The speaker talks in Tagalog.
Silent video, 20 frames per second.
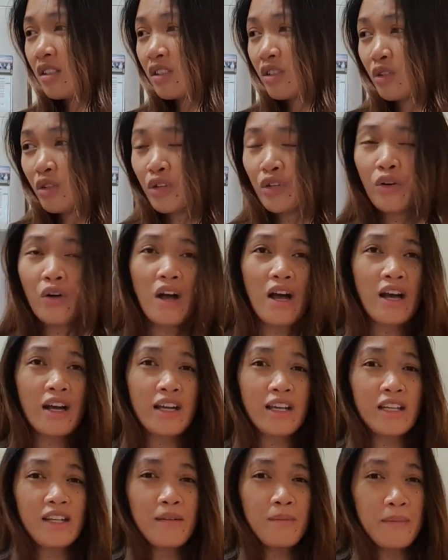So, yung
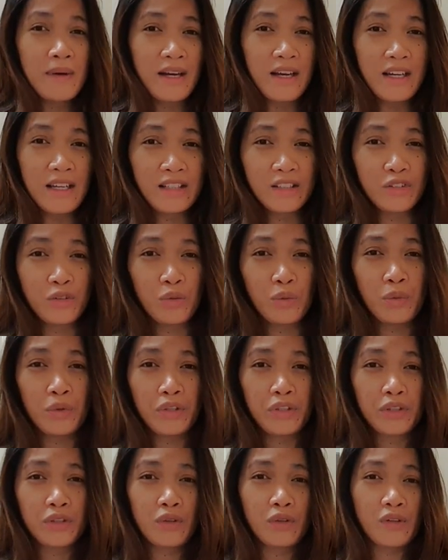akin naman, yung
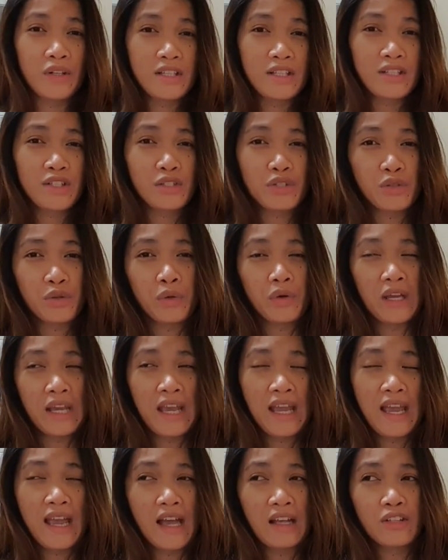work ko is 2
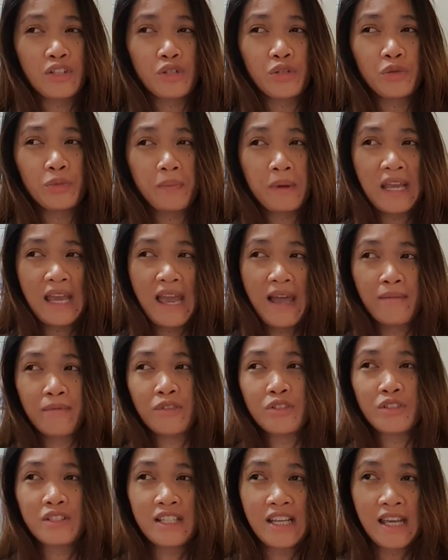at 2 p.m.
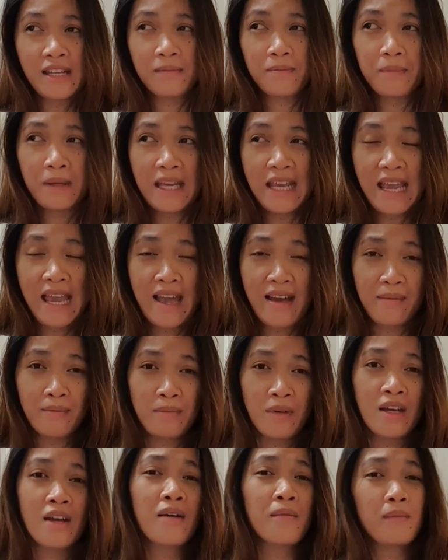to 10
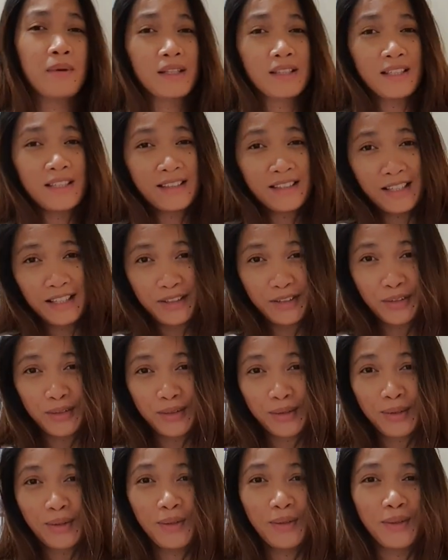p.m. Pagdating
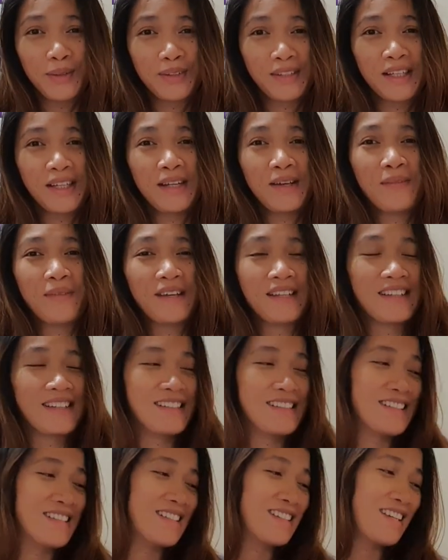ko, tulog na naman
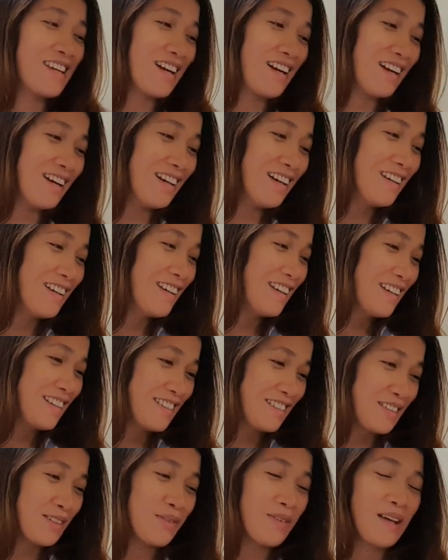yan siya.
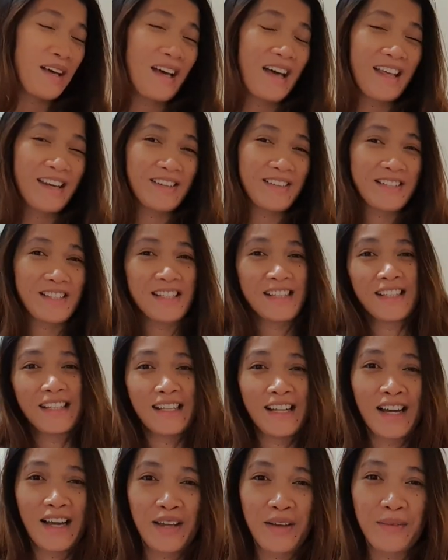Diba? Haras hindi
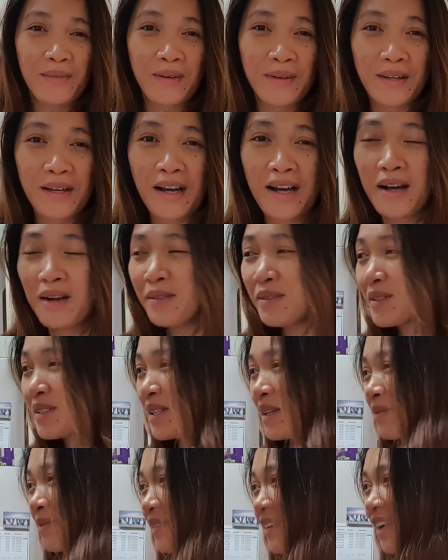na kayo
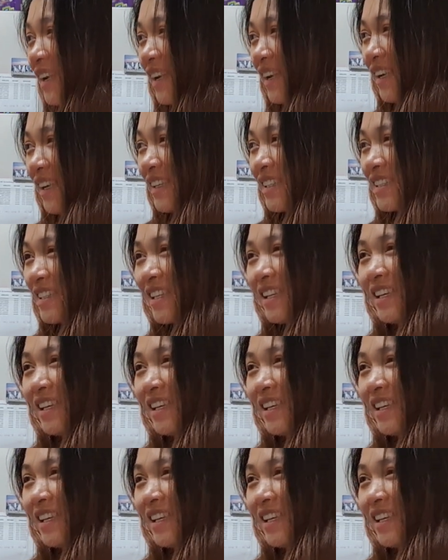magkakausap, guys.